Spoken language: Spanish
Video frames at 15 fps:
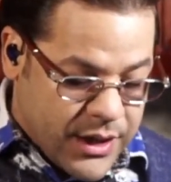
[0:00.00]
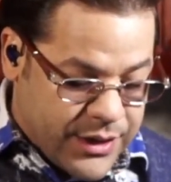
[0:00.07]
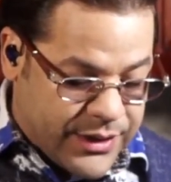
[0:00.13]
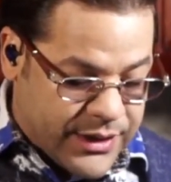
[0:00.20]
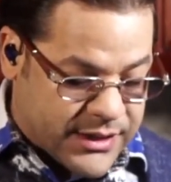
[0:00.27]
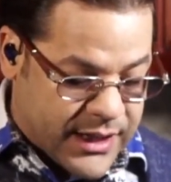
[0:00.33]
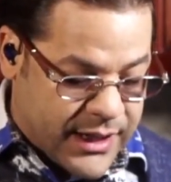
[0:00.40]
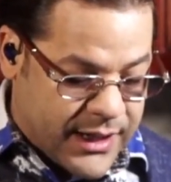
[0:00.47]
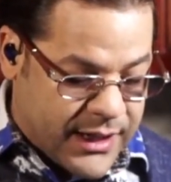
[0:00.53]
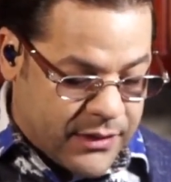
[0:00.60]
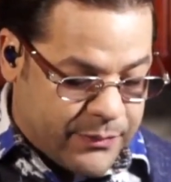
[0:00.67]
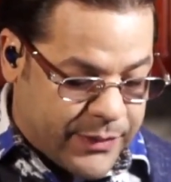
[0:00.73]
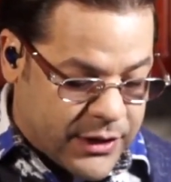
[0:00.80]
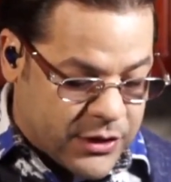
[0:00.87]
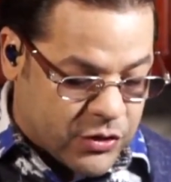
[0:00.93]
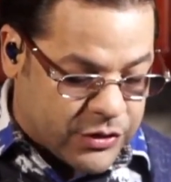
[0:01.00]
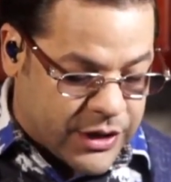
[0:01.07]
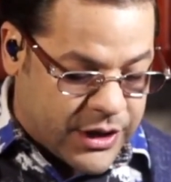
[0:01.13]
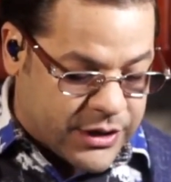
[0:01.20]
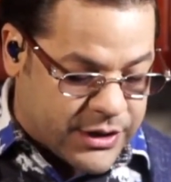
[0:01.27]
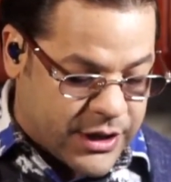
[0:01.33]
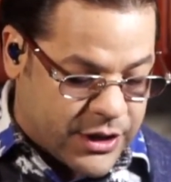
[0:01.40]
Y dice el verso
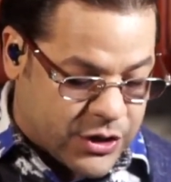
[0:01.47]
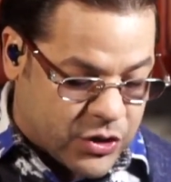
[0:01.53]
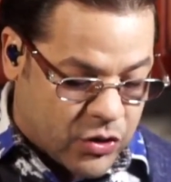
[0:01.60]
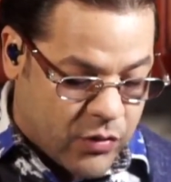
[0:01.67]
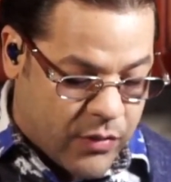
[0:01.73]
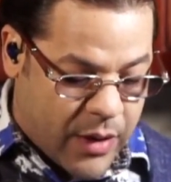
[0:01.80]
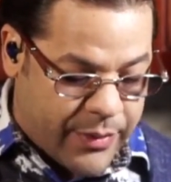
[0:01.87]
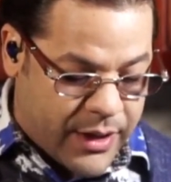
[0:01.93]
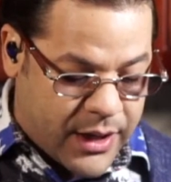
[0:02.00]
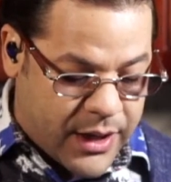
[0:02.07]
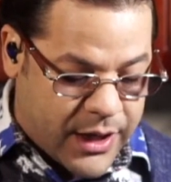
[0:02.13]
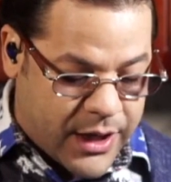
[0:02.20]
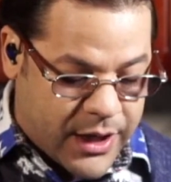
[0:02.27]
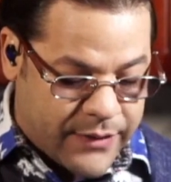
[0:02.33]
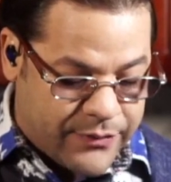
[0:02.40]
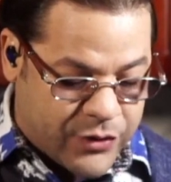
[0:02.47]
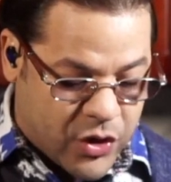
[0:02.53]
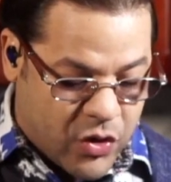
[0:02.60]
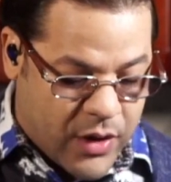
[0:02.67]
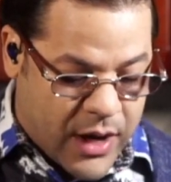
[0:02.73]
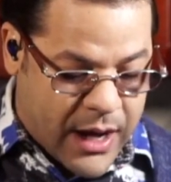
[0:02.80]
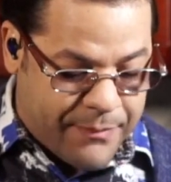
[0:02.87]
13, Zorobabel
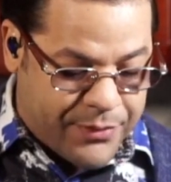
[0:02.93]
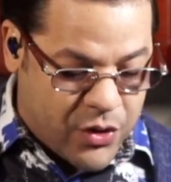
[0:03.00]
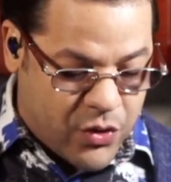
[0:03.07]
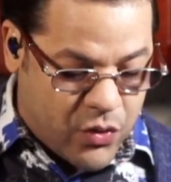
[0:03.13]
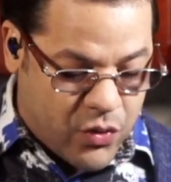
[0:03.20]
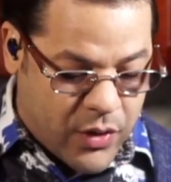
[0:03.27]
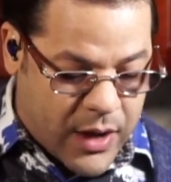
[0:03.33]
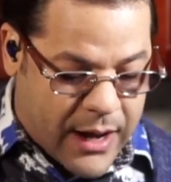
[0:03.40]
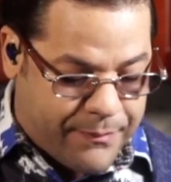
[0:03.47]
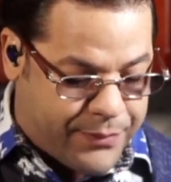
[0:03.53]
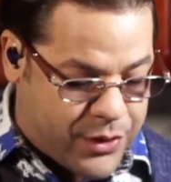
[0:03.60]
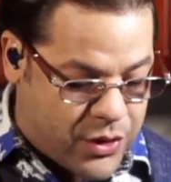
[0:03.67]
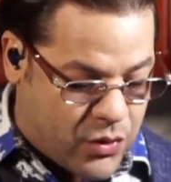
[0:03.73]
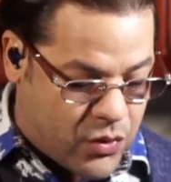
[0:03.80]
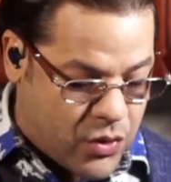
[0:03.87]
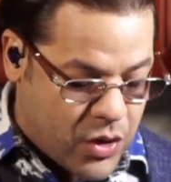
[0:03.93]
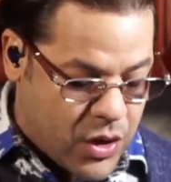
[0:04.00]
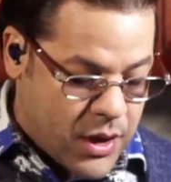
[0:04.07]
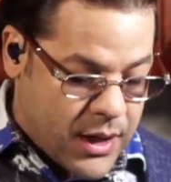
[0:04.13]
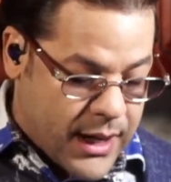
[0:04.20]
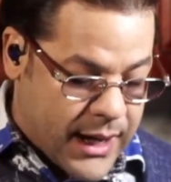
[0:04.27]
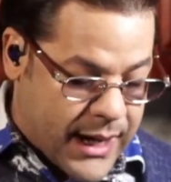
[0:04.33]
engendró a a Biú,
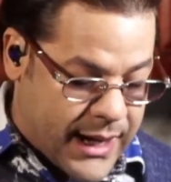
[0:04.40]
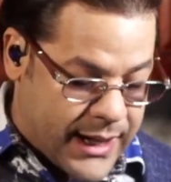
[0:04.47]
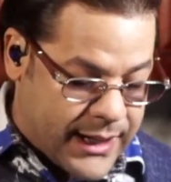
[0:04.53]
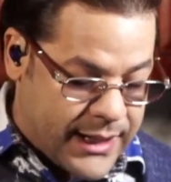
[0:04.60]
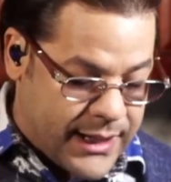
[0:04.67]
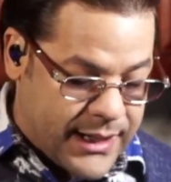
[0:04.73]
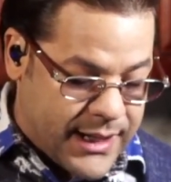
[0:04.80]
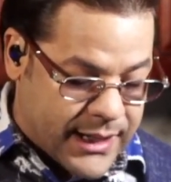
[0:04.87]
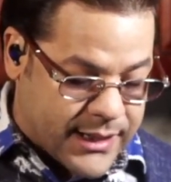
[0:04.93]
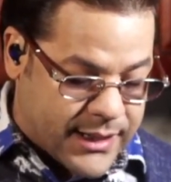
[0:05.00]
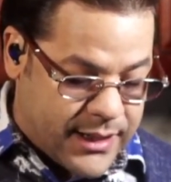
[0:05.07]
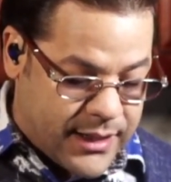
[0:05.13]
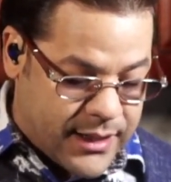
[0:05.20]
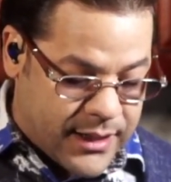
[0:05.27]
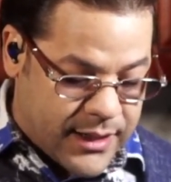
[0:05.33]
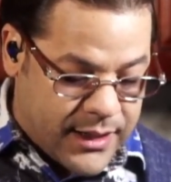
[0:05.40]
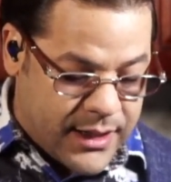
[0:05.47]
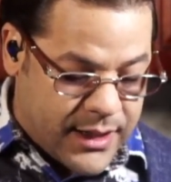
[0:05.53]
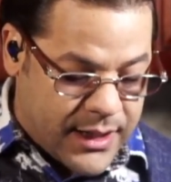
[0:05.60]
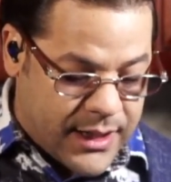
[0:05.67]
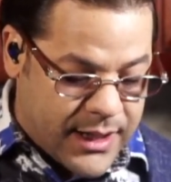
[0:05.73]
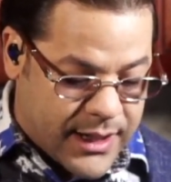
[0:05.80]
a Eliaquín
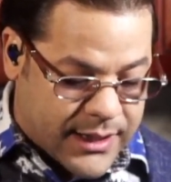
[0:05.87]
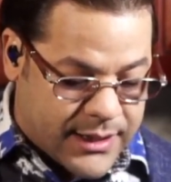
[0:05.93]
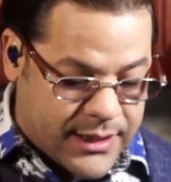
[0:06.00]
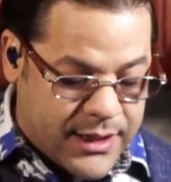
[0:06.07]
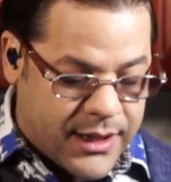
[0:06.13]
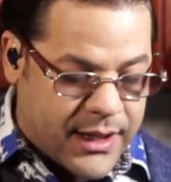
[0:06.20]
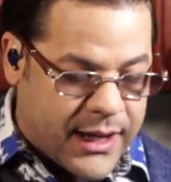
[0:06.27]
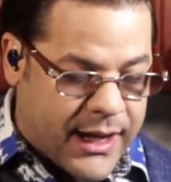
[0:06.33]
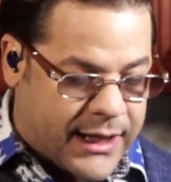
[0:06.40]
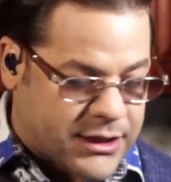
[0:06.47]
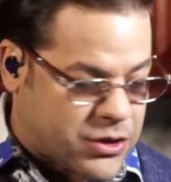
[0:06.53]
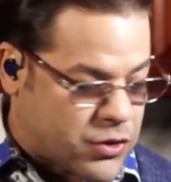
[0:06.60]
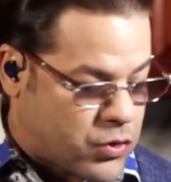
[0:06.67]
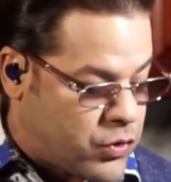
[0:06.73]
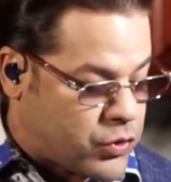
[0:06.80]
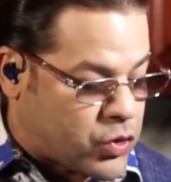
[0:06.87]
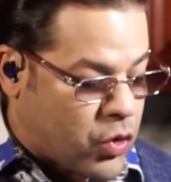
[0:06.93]
y Eliaquín a Sol.